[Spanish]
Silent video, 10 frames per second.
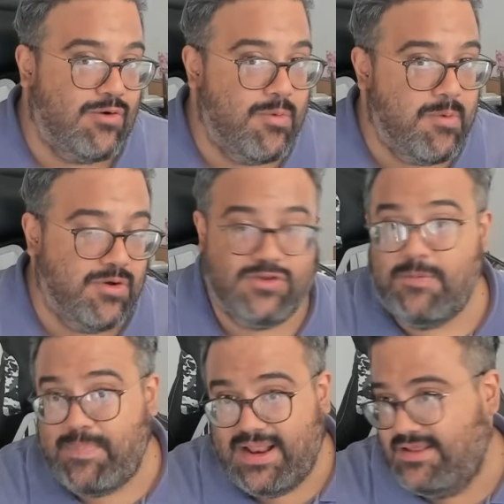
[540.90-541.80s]
como
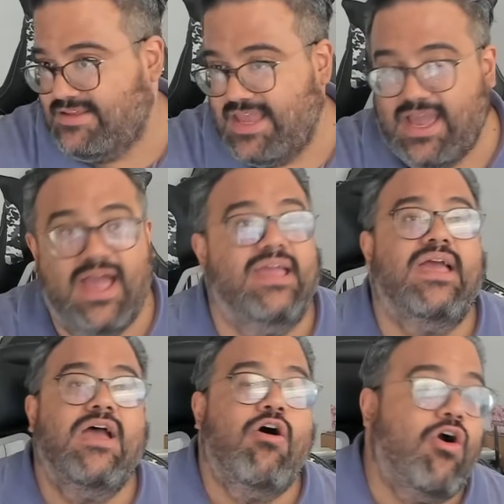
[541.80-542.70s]
motor para el Snake Eye,
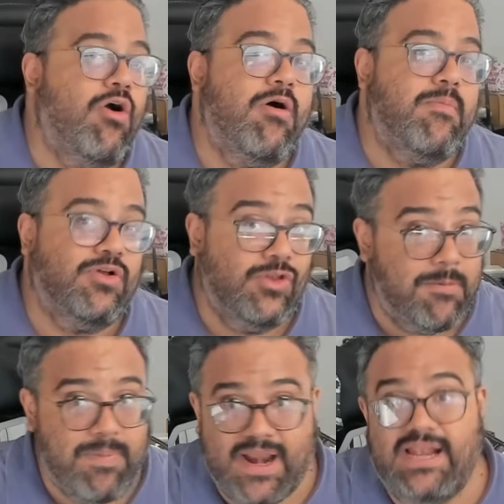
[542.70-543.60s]
o como
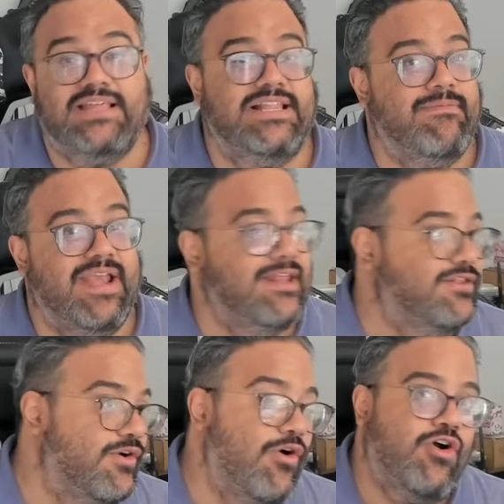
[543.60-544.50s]
motor para el
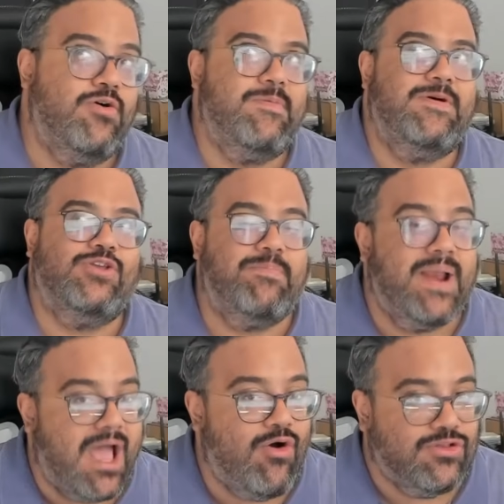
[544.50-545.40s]
Laberinto, o como motor
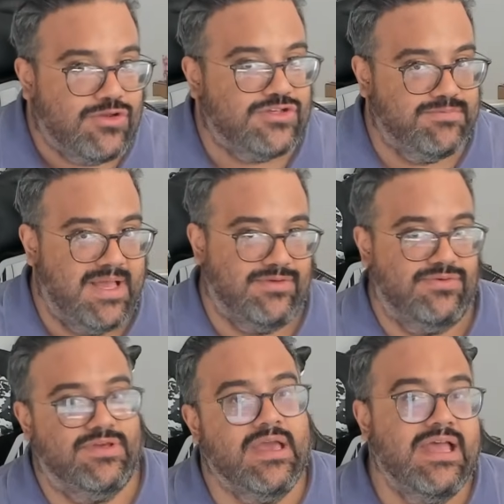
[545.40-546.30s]
para otros
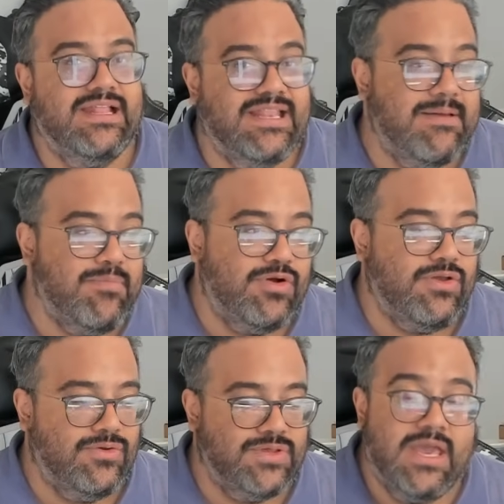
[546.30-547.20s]
mazos
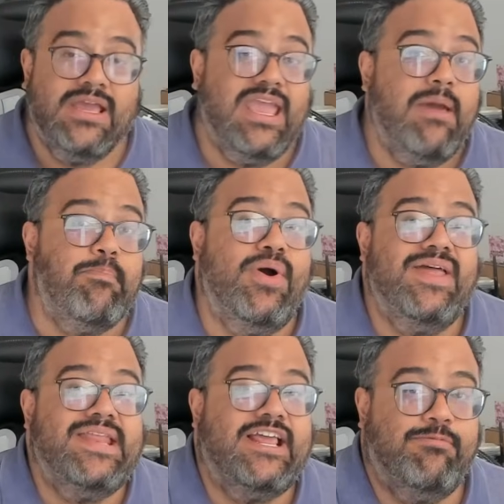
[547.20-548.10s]
demonios que
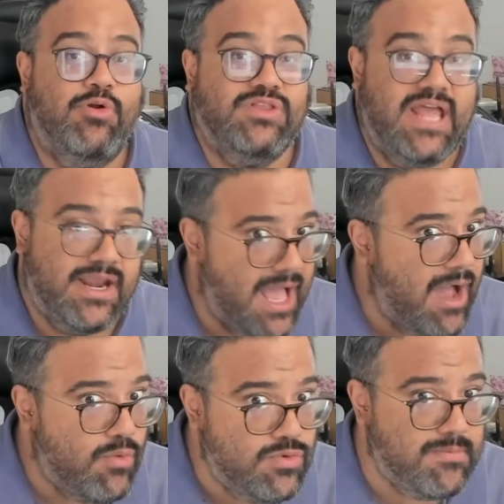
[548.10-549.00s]
pueden explotar
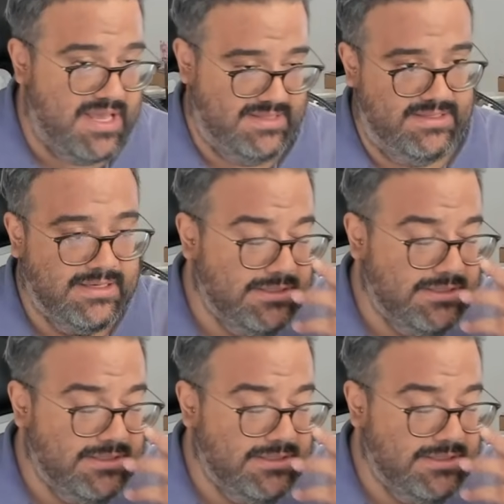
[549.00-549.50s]
aún más.